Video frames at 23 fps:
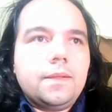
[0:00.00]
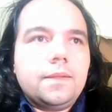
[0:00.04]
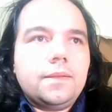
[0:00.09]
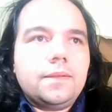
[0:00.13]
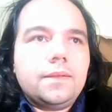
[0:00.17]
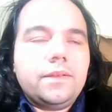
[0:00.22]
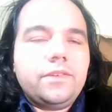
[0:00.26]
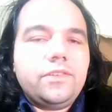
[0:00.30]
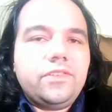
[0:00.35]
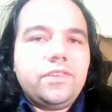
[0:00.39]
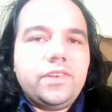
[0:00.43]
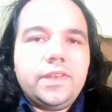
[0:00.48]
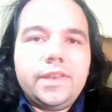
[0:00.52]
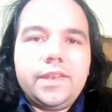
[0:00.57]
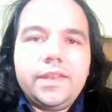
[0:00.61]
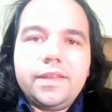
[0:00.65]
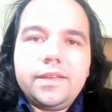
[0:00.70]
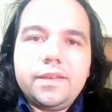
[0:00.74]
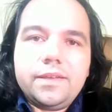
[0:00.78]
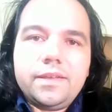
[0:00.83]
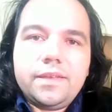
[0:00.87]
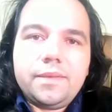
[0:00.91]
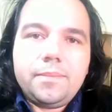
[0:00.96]
a
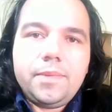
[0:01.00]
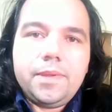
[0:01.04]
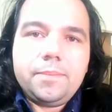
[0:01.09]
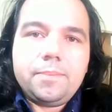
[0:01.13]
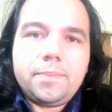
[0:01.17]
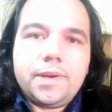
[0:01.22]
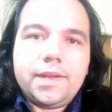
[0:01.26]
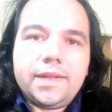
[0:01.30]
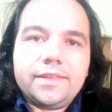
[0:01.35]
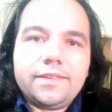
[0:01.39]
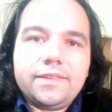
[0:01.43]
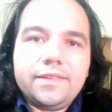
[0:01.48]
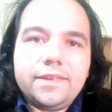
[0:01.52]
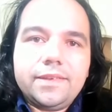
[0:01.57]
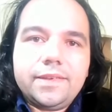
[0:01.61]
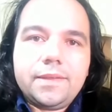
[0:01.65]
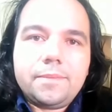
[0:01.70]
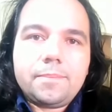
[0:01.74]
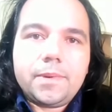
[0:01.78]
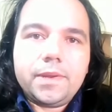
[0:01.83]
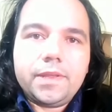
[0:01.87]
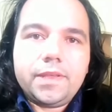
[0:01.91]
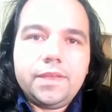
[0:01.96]
engenharia é bem prática,
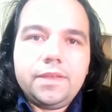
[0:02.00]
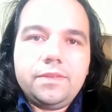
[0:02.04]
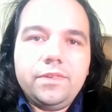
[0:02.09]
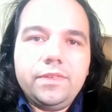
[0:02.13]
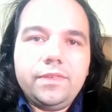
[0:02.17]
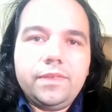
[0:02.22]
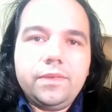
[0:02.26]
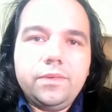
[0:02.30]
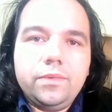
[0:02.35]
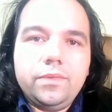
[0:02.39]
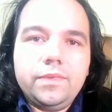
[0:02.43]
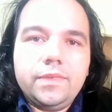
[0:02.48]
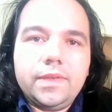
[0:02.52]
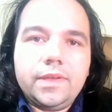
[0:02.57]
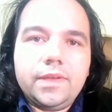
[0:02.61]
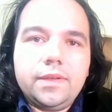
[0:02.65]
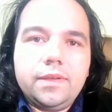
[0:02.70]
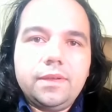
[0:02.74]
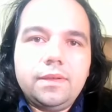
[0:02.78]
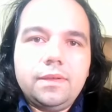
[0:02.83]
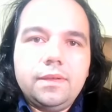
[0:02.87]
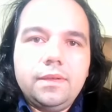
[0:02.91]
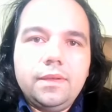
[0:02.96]
né? Para que, que você usa
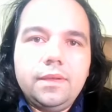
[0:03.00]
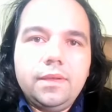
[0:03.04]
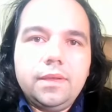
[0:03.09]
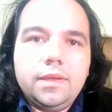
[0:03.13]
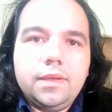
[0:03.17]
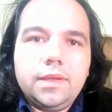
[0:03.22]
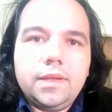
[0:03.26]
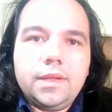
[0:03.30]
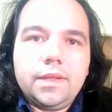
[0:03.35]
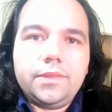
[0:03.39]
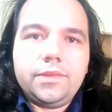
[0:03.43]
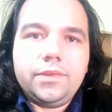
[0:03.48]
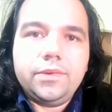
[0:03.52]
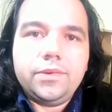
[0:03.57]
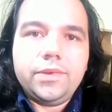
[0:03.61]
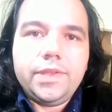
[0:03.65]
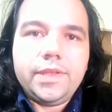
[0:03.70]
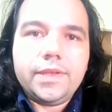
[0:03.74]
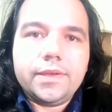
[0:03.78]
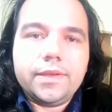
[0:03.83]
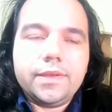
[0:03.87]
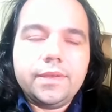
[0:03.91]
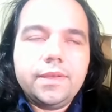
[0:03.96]
a
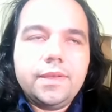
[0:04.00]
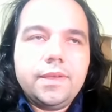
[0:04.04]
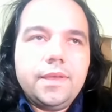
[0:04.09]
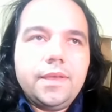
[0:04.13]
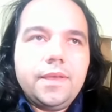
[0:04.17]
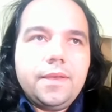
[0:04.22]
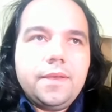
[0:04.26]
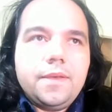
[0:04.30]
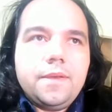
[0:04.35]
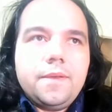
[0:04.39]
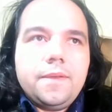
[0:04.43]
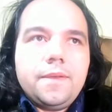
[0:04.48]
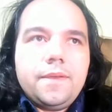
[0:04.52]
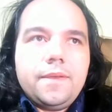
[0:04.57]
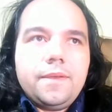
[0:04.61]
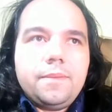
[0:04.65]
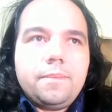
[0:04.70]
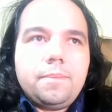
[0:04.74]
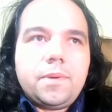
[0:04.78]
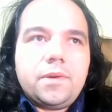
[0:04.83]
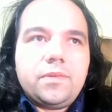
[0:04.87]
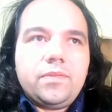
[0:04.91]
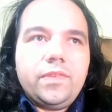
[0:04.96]
teoria?
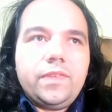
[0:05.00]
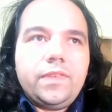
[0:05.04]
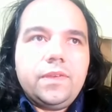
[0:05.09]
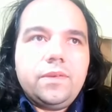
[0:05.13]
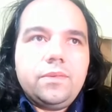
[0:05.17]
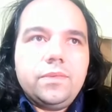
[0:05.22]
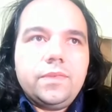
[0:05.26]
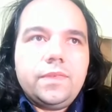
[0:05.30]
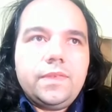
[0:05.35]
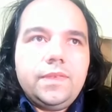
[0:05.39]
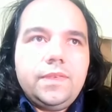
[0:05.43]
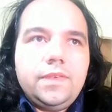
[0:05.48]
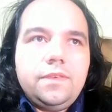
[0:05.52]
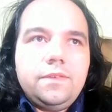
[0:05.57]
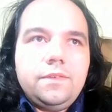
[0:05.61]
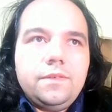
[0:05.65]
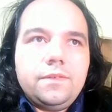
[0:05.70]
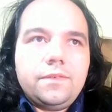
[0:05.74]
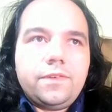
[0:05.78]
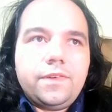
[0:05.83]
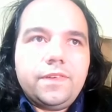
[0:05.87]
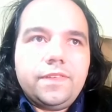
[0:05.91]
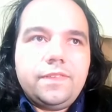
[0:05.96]
Para você
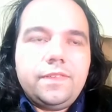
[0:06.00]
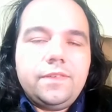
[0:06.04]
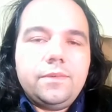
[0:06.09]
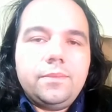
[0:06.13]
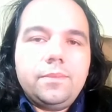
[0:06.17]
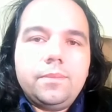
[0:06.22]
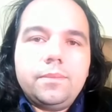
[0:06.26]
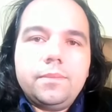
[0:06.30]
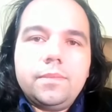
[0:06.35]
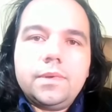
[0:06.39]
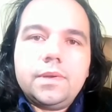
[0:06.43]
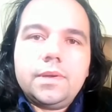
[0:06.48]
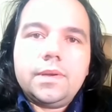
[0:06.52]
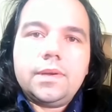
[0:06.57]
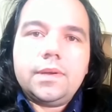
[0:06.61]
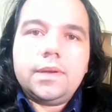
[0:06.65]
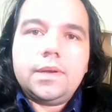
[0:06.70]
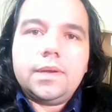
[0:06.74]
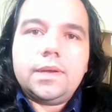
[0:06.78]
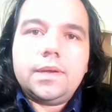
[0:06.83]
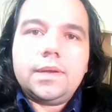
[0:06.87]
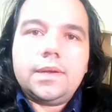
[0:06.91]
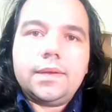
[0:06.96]
conseguir fazer um,
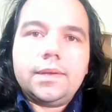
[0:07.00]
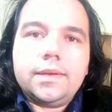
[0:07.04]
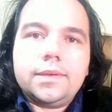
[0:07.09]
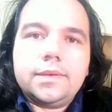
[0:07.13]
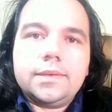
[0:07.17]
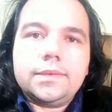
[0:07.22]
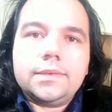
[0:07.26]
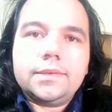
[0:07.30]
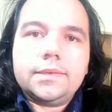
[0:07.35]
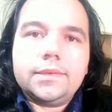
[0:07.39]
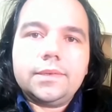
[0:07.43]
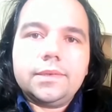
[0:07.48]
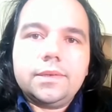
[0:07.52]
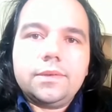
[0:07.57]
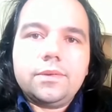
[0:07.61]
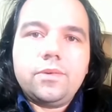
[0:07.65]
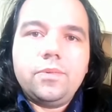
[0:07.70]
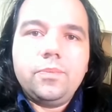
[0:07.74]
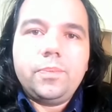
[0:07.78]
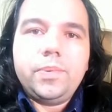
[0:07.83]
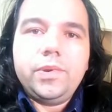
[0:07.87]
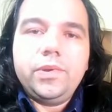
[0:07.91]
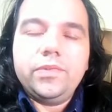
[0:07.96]
a,
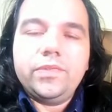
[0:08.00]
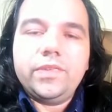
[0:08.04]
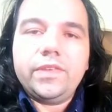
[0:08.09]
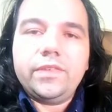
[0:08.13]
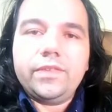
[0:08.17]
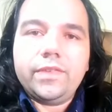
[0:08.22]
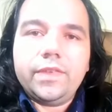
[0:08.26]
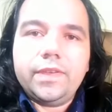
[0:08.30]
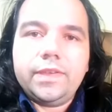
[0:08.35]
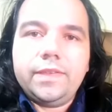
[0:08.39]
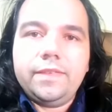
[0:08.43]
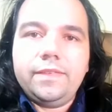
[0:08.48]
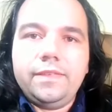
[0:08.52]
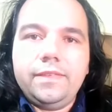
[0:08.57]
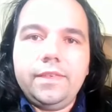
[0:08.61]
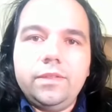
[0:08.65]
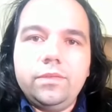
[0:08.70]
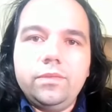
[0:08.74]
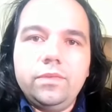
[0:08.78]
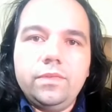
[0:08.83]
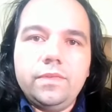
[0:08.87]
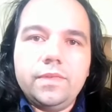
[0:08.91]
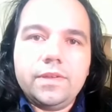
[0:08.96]
cumprir os seus
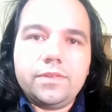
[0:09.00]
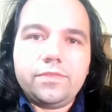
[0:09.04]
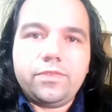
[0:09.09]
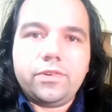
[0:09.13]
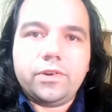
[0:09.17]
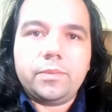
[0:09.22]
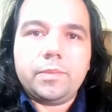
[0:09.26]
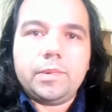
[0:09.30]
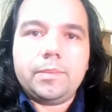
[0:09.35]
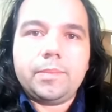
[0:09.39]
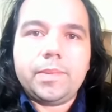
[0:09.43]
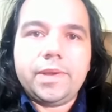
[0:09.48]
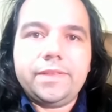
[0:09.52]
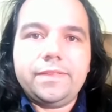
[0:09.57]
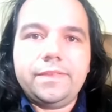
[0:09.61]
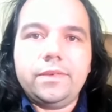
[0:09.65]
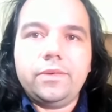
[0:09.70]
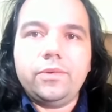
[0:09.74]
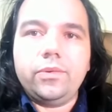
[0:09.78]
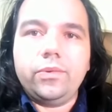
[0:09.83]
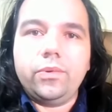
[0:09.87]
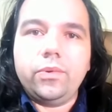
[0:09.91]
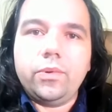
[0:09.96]
requisitos da forma mais
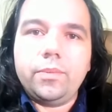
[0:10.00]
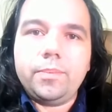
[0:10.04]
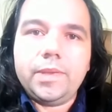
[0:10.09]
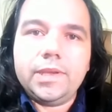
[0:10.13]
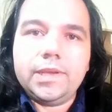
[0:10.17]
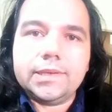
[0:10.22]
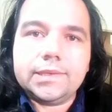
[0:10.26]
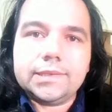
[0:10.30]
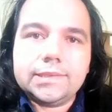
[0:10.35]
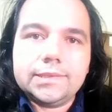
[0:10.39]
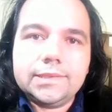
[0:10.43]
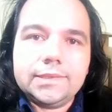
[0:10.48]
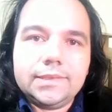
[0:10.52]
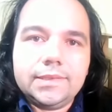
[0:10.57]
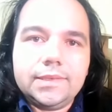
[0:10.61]
econômica